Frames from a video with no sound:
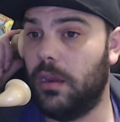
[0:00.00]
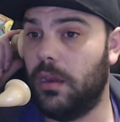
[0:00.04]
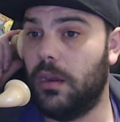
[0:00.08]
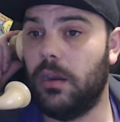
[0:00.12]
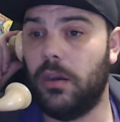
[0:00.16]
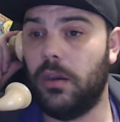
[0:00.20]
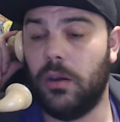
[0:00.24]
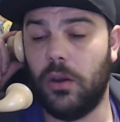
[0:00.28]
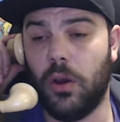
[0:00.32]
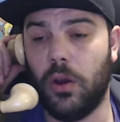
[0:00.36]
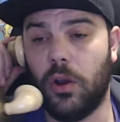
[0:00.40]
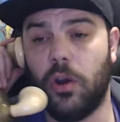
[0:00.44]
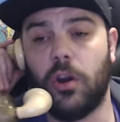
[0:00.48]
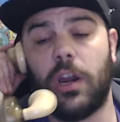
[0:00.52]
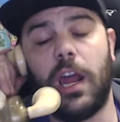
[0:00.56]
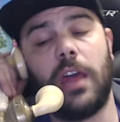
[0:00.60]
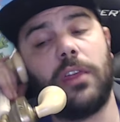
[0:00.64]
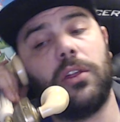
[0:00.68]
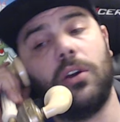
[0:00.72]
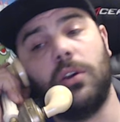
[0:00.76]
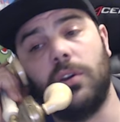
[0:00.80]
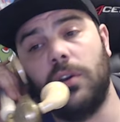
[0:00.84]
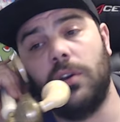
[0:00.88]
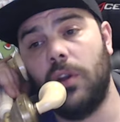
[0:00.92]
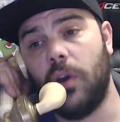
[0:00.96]
No,
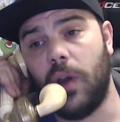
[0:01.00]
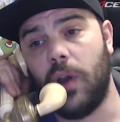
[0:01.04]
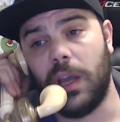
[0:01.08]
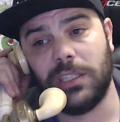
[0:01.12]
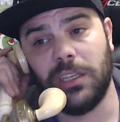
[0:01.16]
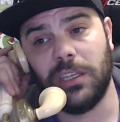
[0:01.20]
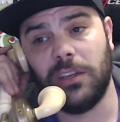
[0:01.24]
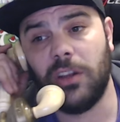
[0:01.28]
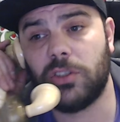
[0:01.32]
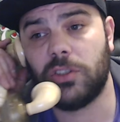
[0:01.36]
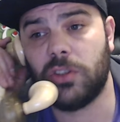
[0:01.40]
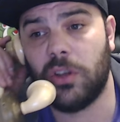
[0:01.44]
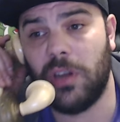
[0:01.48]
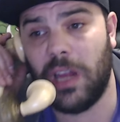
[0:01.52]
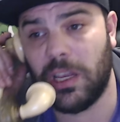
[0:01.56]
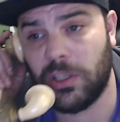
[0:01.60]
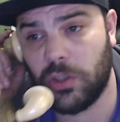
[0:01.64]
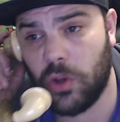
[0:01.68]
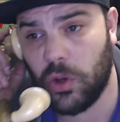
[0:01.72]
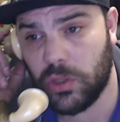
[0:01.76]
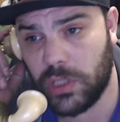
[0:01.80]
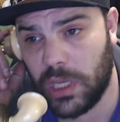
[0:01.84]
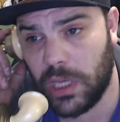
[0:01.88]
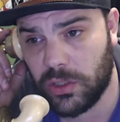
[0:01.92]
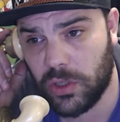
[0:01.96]
corazón, no, así no son las
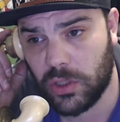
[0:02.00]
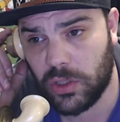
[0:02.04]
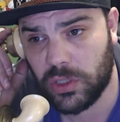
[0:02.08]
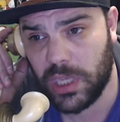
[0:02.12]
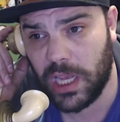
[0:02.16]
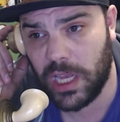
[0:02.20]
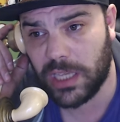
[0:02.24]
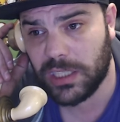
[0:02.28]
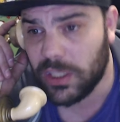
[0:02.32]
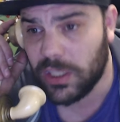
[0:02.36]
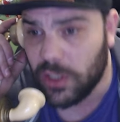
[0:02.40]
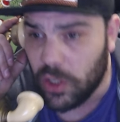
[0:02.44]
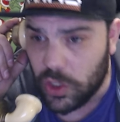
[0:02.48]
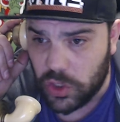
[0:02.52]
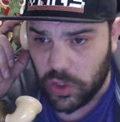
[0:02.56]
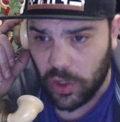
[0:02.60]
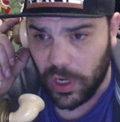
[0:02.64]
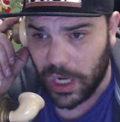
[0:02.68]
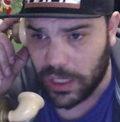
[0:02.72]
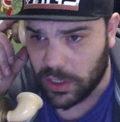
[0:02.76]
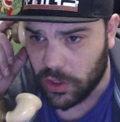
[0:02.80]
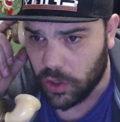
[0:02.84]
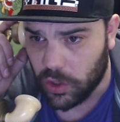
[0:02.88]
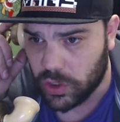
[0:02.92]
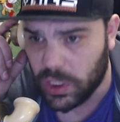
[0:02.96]
cosas, hostia, así no son
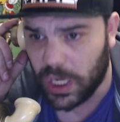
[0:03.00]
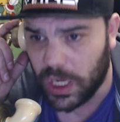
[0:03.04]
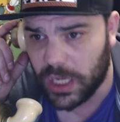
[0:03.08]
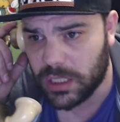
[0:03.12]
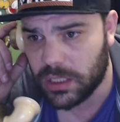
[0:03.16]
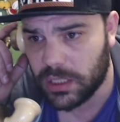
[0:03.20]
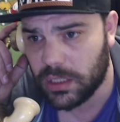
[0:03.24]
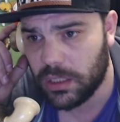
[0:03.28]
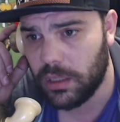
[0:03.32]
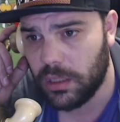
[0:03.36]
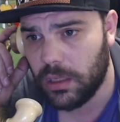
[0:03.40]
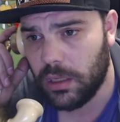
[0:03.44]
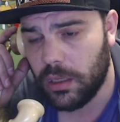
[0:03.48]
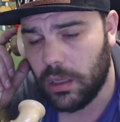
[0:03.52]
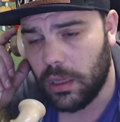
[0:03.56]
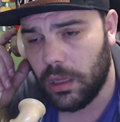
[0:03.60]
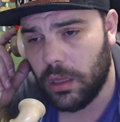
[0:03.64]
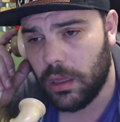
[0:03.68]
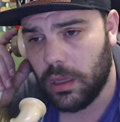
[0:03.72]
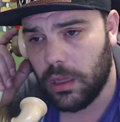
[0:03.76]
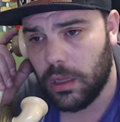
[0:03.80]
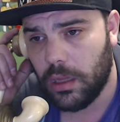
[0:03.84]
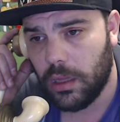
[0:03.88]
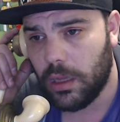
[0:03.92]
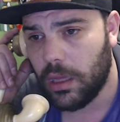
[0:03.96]
las cosas.
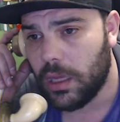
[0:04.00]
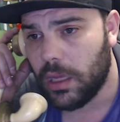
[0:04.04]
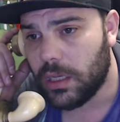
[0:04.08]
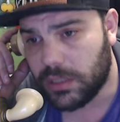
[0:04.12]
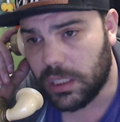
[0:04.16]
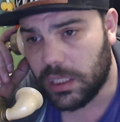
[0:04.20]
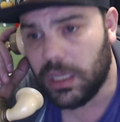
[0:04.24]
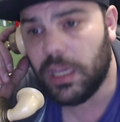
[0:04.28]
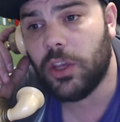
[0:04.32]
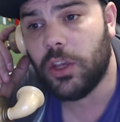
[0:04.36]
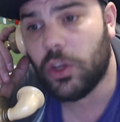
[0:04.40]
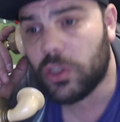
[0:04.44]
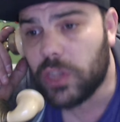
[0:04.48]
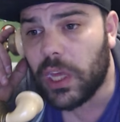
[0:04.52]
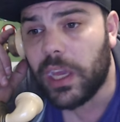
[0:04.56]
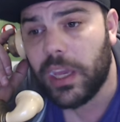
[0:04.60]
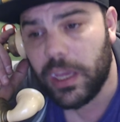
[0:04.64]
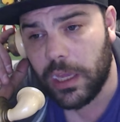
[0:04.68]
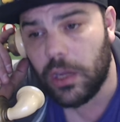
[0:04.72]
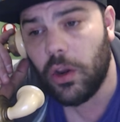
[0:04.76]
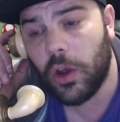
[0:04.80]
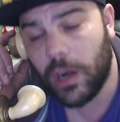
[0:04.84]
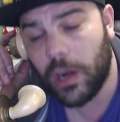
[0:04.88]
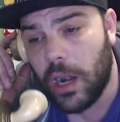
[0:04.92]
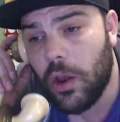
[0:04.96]
Sí, yo te
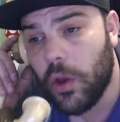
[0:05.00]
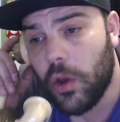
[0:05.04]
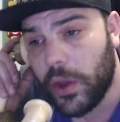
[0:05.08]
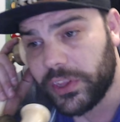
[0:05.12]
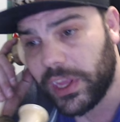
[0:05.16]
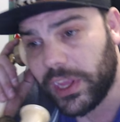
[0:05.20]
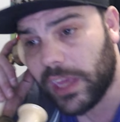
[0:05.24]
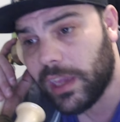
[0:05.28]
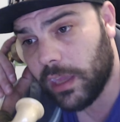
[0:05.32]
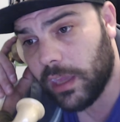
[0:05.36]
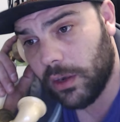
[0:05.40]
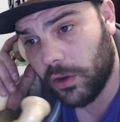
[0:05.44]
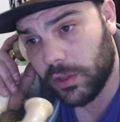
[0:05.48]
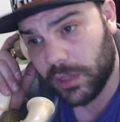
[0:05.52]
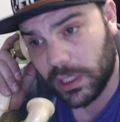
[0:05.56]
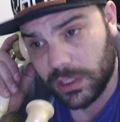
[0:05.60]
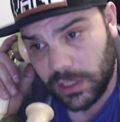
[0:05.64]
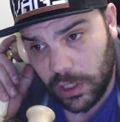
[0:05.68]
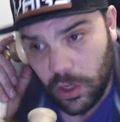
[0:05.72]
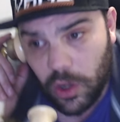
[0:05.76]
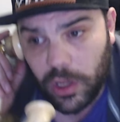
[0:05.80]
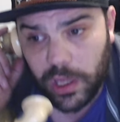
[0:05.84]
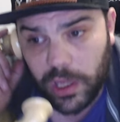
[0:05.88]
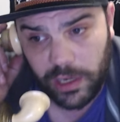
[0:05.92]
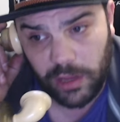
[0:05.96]
quiero, claro que te quiero y te
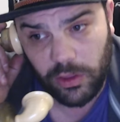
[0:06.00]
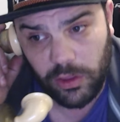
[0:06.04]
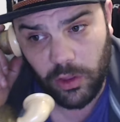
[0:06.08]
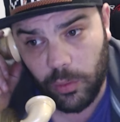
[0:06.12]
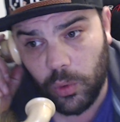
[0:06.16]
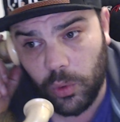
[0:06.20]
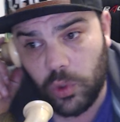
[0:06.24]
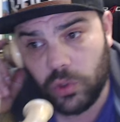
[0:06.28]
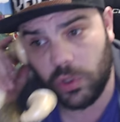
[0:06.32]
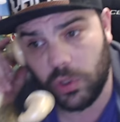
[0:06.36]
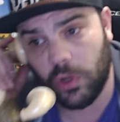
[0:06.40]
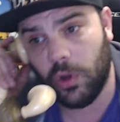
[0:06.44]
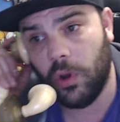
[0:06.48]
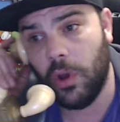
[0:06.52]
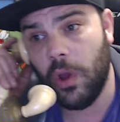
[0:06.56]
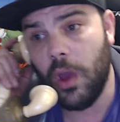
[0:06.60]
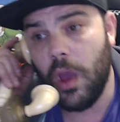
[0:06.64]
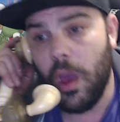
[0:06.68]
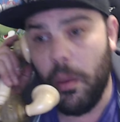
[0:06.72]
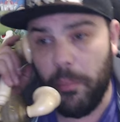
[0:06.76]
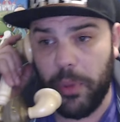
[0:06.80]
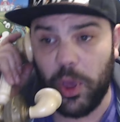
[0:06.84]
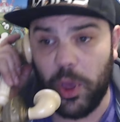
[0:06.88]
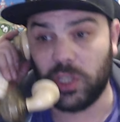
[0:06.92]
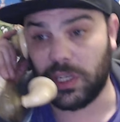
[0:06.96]
sigo queriendo mucho,
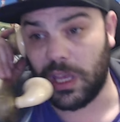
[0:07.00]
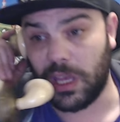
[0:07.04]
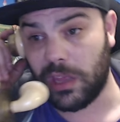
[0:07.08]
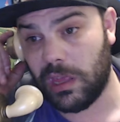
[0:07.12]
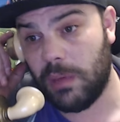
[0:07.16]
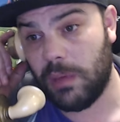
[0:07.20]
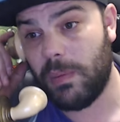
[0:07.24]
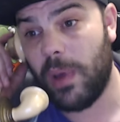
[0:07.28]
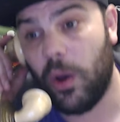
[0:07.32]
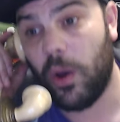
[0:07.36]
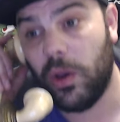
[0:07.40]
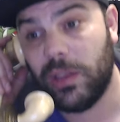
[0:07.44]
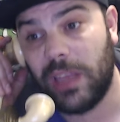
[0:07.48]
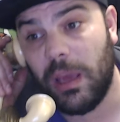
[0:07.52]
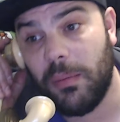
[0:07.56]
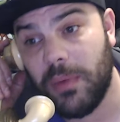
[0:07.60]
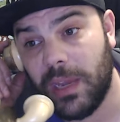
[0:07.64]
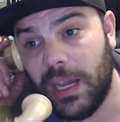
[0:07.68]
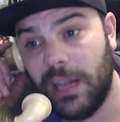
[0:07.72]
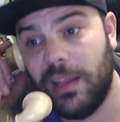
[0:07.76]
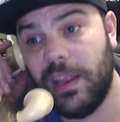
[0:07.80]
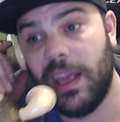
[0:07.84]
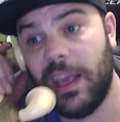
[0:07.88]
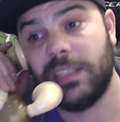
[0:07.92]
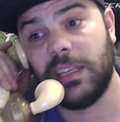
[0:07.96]
pero es que encima hoy también,
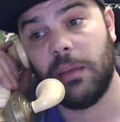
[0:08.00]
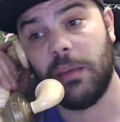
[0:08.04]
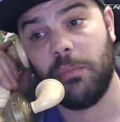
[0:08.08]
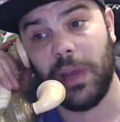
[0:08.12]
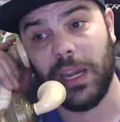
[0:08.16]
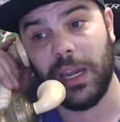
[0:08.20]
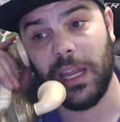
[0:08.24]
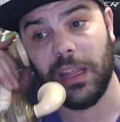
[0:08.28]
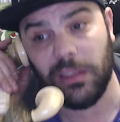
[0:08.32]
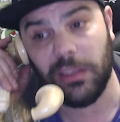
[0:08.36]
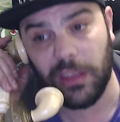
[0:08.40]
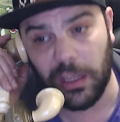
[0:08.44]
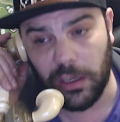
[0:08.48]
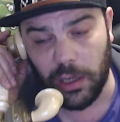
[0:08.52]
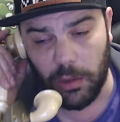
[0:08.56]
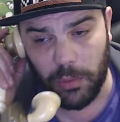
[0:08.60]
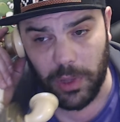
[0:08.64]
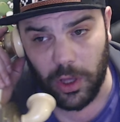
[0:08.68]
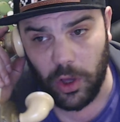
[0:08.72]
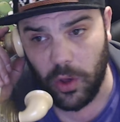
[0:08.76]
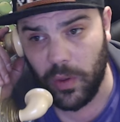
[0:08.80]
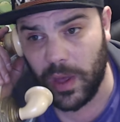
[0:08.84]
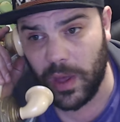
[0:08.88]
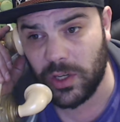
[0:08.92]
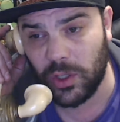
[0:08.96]
el día San Valentín, no me
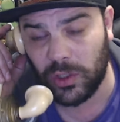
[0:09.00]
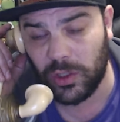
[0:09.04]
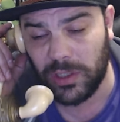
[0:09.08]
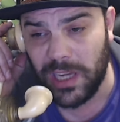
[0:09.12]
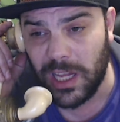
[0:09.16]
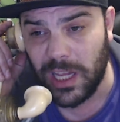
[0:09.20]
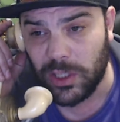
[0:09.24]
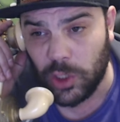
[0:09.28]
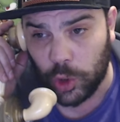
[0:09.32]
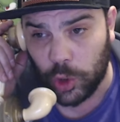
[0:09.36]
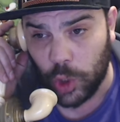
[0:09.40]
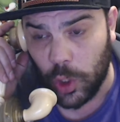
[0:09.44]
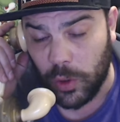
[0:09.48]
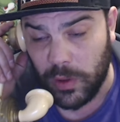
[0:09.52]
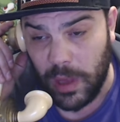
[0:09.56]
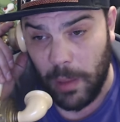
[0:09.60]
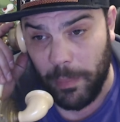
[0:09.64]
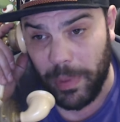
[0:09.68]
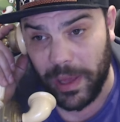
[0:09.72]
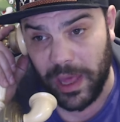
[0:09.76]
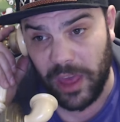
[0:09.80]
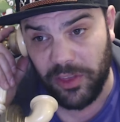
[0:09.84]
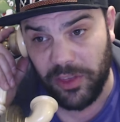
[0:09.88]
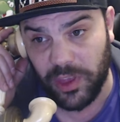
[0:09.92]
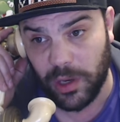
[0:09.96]
jodas, no tenías otro día
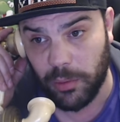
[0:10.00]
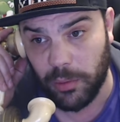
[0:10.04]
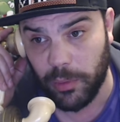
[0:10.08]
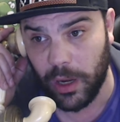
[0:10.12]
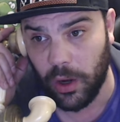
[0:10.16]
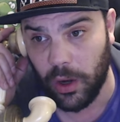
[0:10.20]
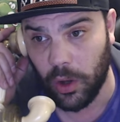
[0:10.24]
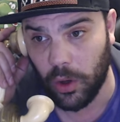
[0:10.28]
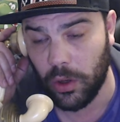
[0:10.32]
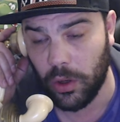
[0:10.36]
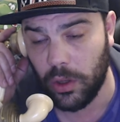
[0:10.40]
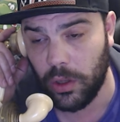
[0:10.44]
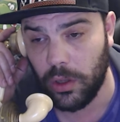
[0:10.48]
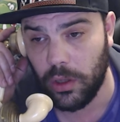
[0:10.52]
para decírmelo.